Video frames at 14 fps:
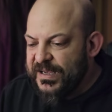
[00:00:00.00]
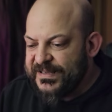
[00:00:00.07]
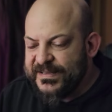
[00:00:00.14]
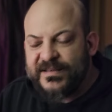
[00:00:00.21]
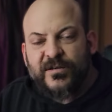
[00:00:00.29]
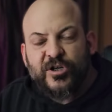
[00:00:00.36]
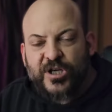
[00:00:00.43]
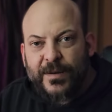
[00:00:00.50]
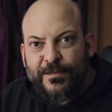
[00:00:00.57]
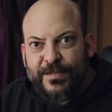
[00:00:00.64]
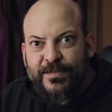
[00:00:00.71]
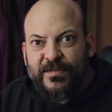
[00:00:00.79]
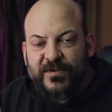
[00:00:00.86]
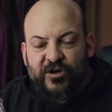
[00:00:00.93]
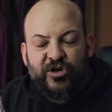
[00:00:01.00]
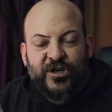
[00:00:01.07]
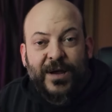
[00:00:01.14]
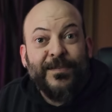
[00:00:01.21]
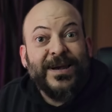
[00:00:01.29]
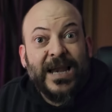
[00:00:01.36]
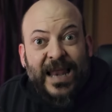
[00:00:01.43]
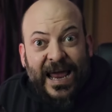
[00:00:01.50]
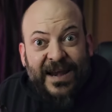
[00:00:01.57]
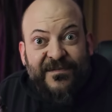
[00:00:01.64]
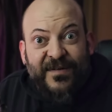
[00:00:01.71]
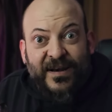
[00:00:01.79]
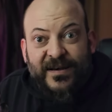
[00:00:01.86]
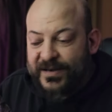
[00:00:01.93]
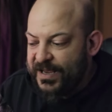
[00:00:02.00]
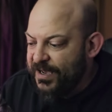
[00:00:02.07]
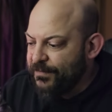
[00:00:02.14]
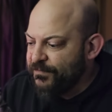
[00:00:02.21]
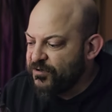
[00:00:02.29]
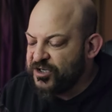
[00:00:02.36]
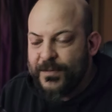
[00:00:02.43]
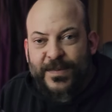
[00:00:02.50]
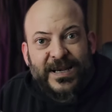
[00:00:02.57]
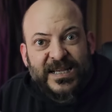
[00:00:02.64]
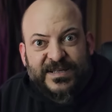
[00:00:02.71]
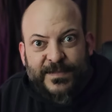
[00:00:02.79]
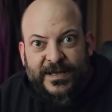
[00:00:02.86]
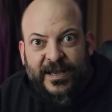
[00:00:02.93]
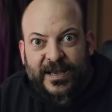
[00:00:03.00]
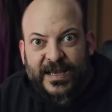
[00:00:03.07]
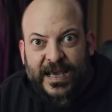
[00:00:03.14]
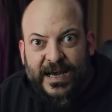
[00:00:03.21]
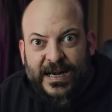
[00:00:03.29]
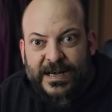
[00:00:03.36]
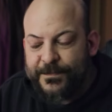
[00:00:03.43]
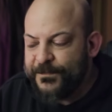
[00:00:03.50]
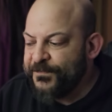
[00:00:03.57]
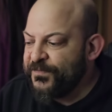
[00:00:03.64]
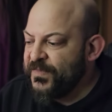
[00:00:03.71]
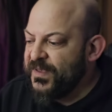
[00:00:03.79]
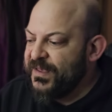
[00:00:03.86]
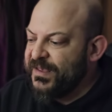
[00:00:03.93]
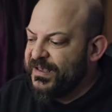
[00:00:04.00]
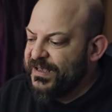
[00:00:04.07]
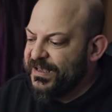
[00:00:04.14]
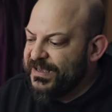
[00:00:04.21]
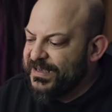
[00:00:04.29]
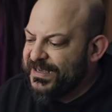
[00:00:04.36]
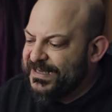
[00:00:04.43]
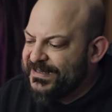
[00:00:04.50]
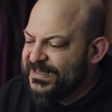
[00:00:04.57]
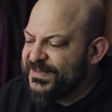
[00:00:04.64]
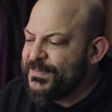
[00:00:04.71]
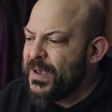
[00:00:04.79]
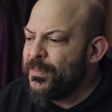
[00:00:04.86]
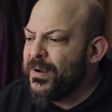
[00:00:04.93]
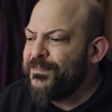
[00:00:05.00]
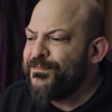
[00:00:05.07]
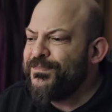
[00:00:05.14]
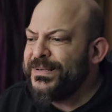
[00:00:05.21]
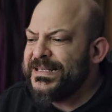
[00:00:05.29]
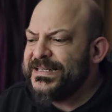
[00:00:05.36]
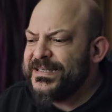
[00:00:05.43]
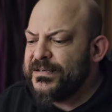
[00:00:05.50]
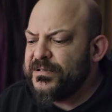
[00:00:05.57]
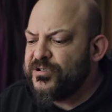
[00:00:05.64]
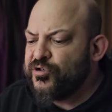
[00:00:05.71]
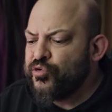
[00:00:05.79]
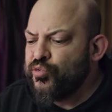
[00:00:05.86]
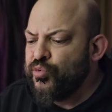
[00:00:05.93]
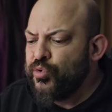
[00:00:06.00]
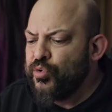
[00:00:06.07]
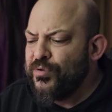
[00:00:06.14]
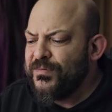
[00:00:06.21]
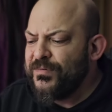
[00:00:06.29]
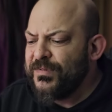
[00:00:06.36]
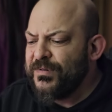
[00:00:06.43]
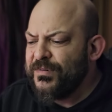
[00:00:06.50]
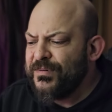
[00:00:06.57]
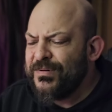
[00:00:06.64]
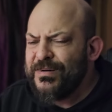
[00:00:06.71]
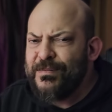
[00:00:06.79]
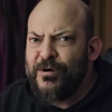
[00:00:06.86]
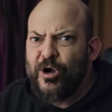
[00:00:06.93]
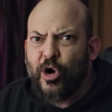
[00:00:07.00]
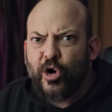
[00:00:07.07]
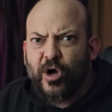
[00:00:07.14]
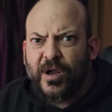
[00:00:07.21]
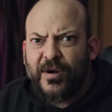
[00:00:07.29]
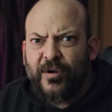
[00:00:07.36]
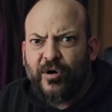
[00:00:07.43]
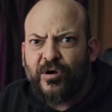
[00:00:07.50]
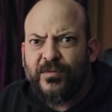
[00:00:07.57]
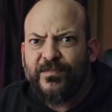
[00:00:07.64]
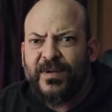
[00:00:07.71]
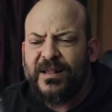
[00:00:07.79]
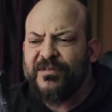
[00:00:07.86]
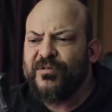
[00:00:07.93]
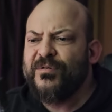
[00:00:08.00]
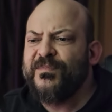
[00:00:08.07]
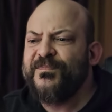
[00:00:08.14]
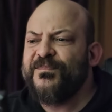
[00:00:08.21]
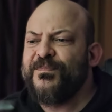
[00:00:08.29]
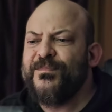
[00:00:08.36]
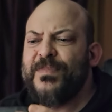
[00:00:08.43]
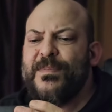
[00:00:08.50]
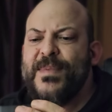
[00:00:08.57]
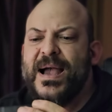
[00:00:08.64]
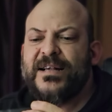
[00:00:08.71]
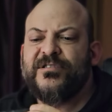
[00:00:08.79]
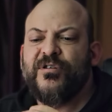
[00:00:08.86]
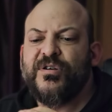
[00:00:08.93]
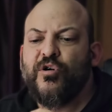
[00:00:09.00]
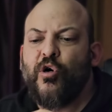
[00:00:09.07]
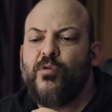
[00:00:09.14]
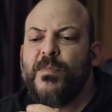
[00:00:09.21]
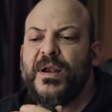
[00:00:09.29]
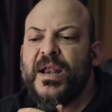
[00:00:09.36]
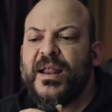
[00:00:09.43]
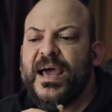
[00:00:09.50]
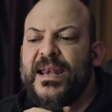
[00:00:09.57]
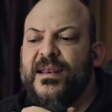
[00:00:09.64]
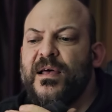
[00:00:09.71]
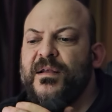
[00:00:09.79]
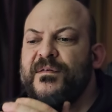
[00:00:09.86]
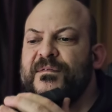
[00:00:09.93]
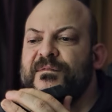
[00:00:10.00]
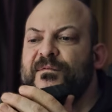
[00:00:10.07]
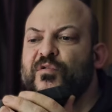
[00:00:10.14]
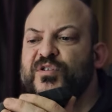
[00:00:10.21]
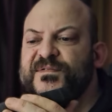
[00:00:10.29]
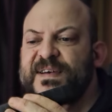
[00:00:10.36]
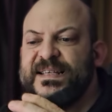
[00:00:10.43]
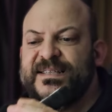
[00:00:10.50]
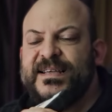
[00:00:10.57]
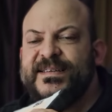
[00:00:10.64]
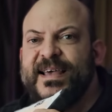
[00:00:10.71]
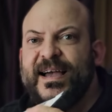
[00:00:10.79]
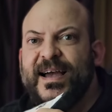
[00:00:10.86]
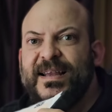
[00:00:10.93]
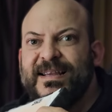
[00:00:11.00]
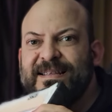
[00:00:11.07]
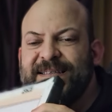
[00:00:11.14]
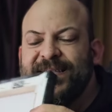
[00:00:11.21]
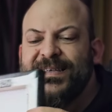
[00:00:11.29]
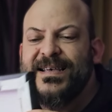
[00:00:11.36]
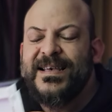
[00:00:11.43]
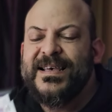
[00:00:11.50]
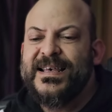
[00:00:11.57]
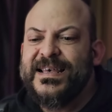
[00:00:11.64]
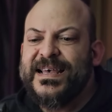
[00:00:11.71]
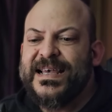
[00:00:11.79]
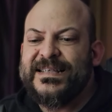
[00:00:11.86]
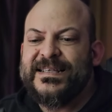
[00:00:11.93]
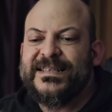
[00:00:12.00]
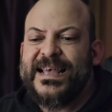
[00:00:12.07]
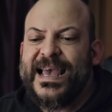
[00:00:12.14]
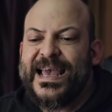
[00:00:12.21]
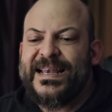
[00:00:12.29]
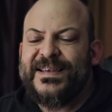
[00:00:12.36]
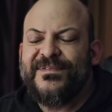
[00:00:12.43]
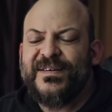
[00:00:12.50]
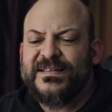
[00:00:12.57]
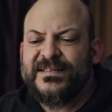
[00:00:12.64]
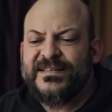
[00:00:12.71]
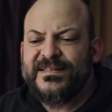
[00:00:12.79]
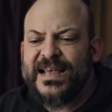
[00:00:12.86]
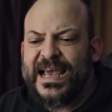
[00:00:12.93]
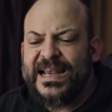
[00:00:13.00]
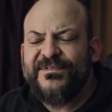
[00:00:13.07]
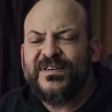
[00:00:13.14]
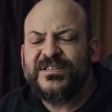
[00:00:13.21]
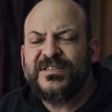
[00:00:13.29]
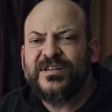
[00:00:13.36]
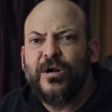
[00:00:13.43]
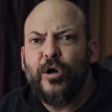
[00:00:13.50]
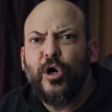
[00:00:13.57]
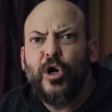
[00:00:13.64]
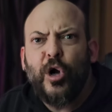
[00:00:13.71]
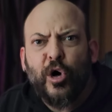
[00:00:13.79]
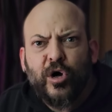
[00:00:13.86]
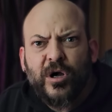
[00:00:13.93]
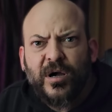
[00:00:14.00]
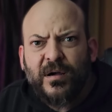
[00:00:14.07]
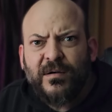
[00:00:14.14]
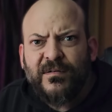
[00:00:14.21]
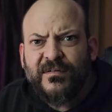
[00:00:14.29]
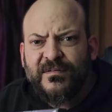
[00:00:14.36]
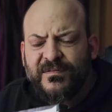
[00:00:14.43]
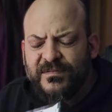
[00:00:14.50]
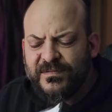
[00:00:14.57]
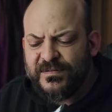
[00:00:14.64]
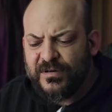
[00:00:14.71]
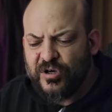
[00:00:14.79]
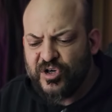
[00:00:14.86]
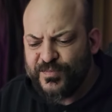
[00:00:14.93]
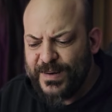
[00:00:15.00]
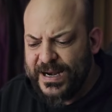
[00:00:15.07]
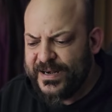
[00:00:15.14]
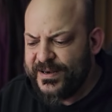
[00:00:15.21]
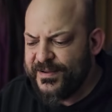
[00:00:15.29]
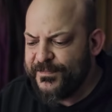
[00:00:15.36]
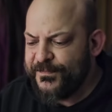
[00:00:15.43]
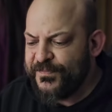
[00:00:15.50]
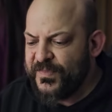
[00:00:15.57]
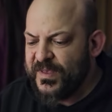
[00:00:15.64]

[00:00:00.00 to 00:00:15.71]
es ist eine sta stabile Leinwand, ja, stabiles Material. Es ist mir aber ein bisschen zu locker noch. Also man merkt es auch hier oben an den Rändern, wo es festgetackert ist. Es ist etwas, etwas locker gespannt.